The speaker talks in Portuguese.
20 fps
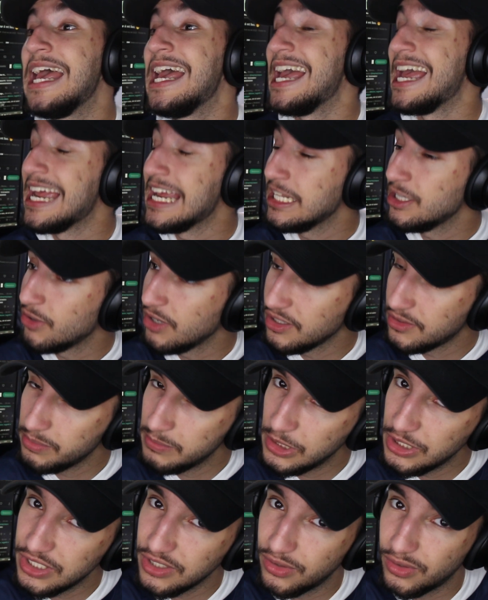Em
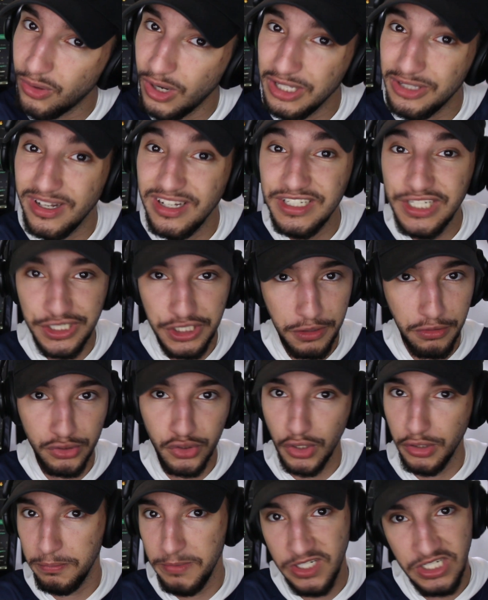2018, ele já chegou
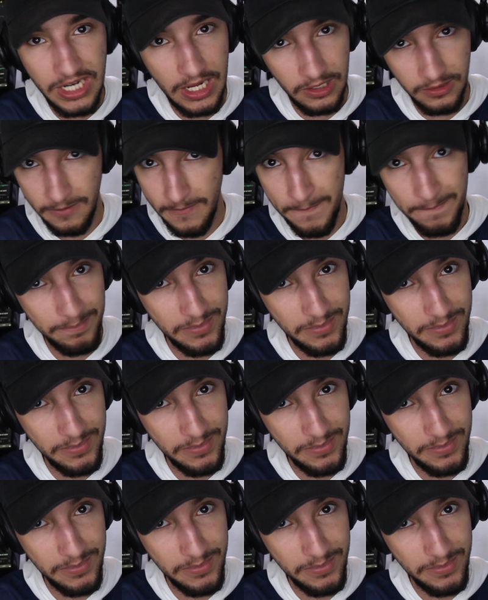todo bichado.